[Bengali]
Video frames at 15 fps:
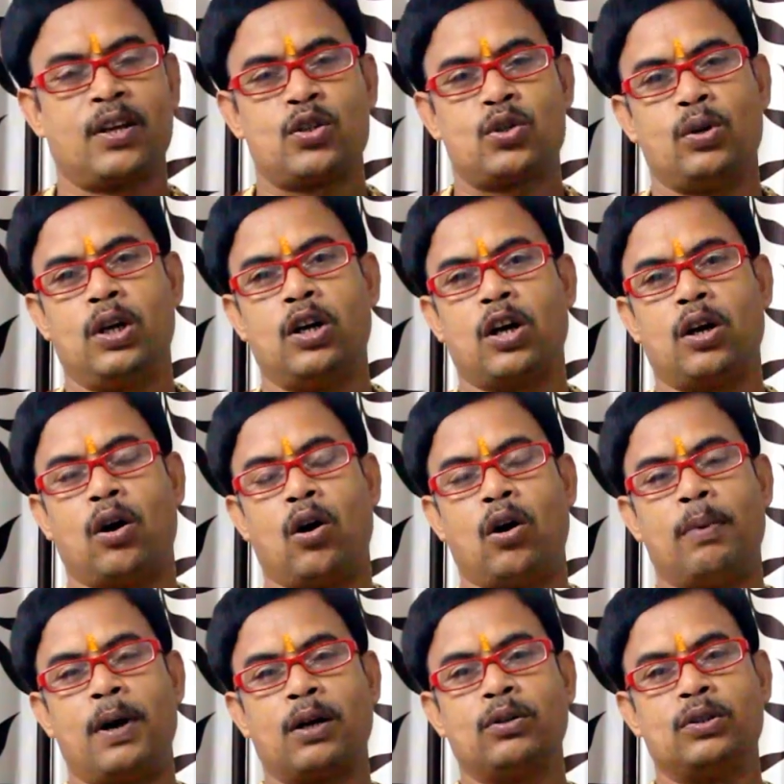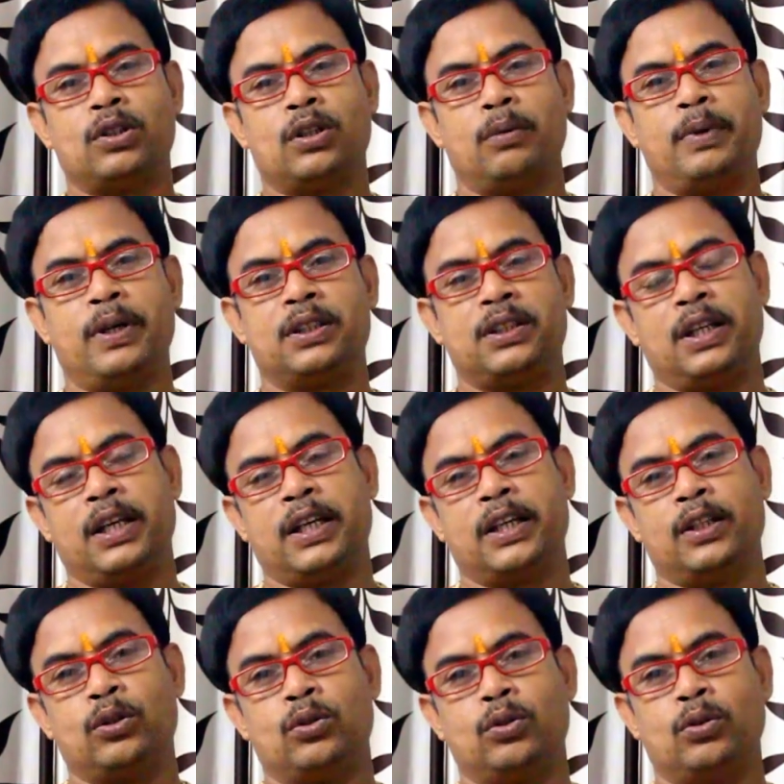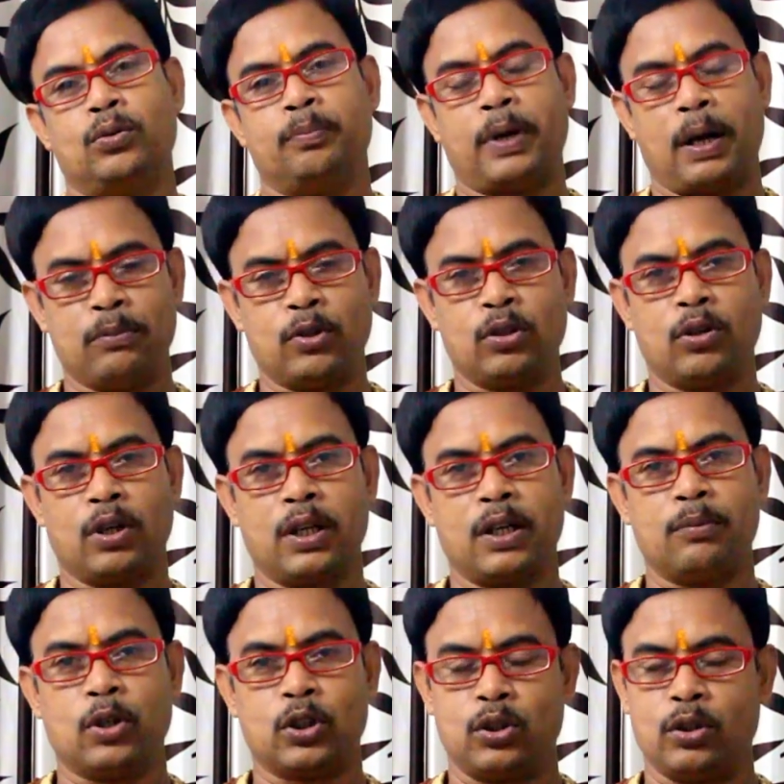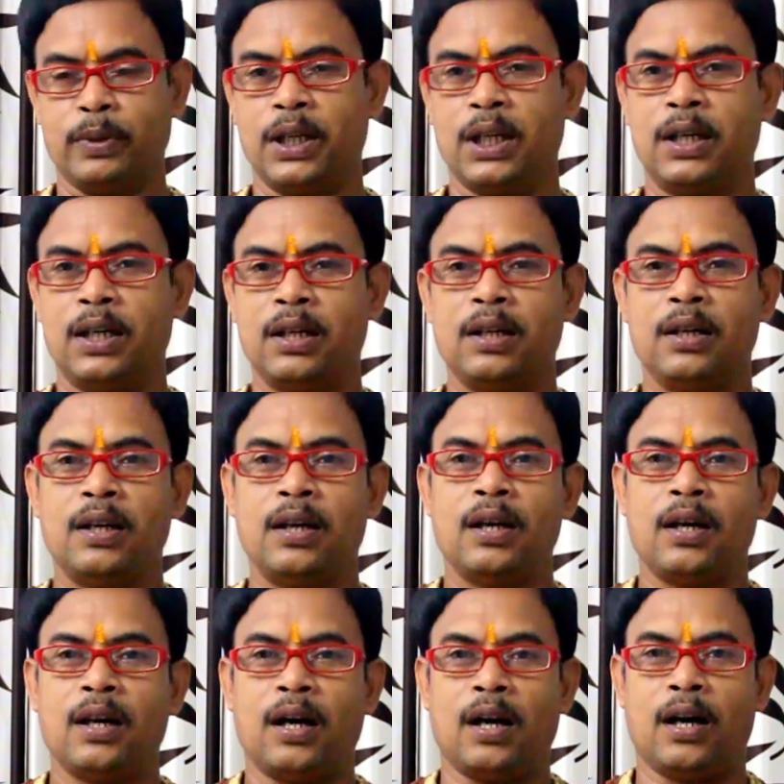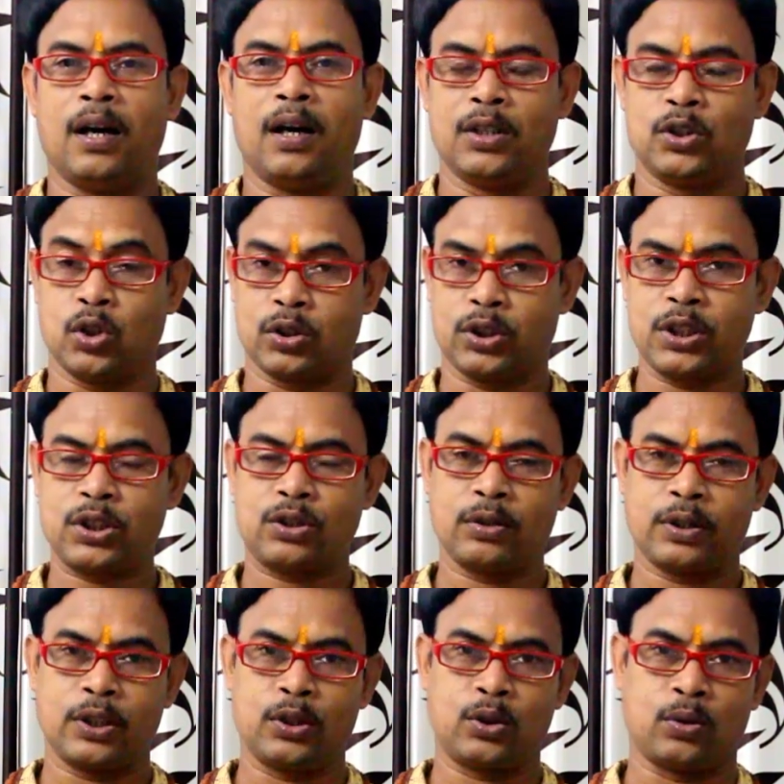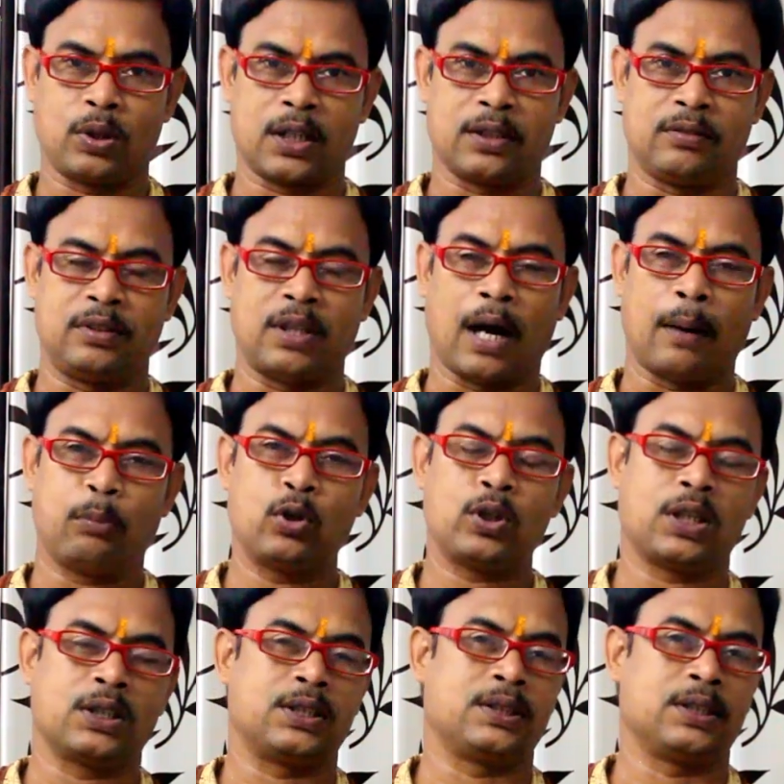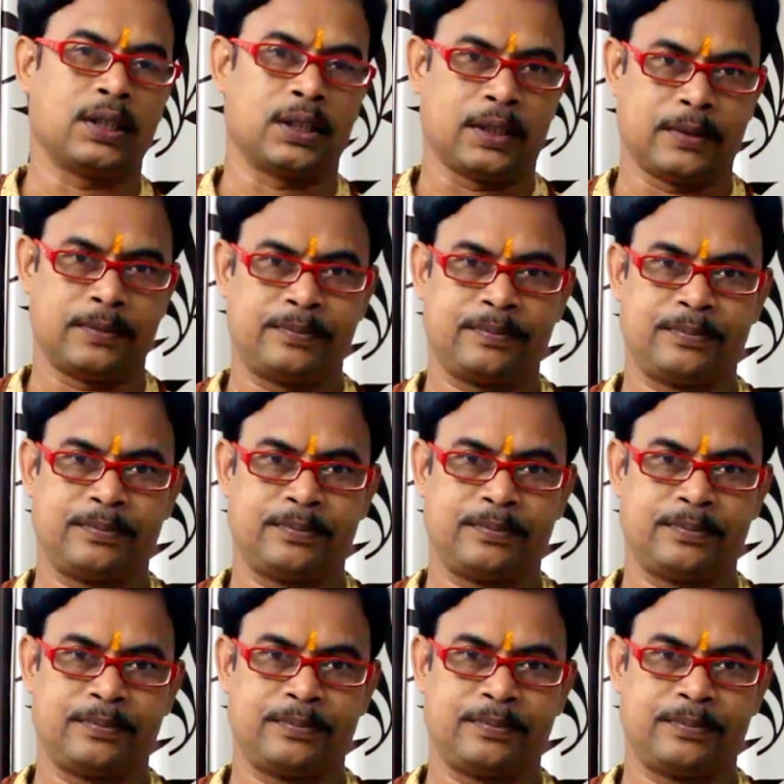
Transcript: শুনলে অবাক হতে হবে তিনি কিন্তু ব্রাহ্মণ ঘরের ভদ্রমিলা আর যথেষ্ট কিন্তু ওনার দাপট আছে সেখানে